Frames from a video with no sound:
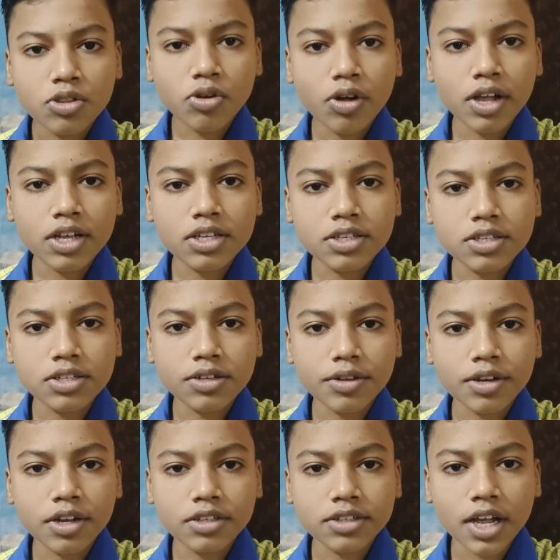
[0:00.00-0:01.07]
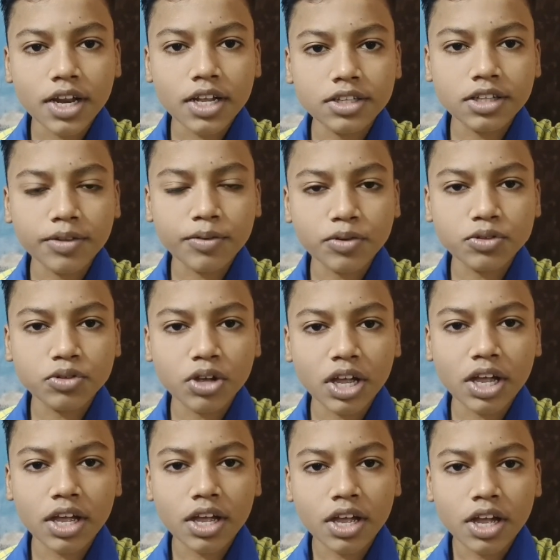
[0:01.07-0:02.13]
तो गाइस चाय नाश्ता भी हो
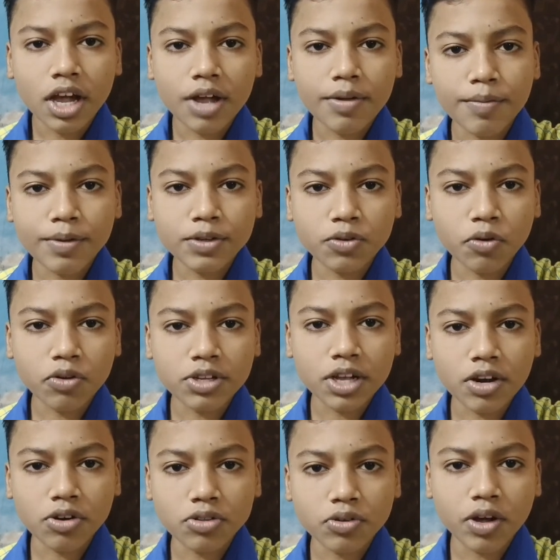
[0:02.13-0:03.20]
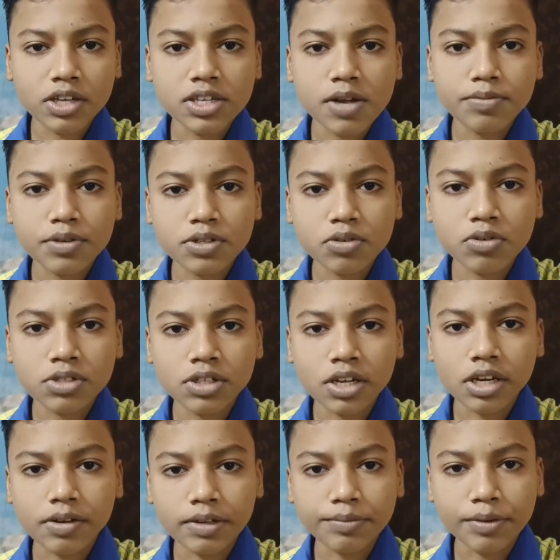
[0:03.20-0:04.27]
चुका है अभी मैं स्कूल जा रहा हूँ तो गाइस आपसे स्कूल से
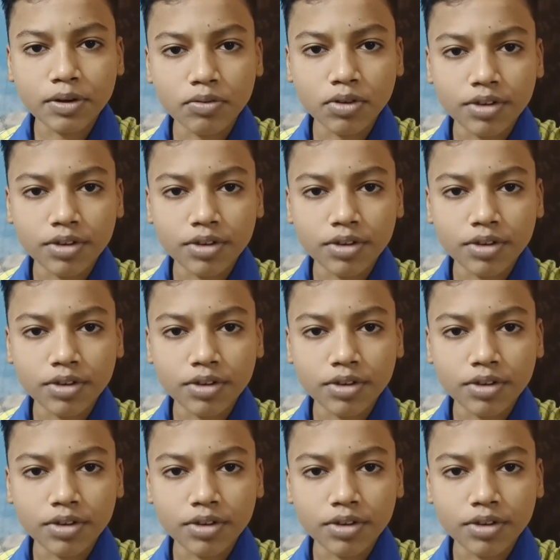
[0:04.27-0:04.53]
आने के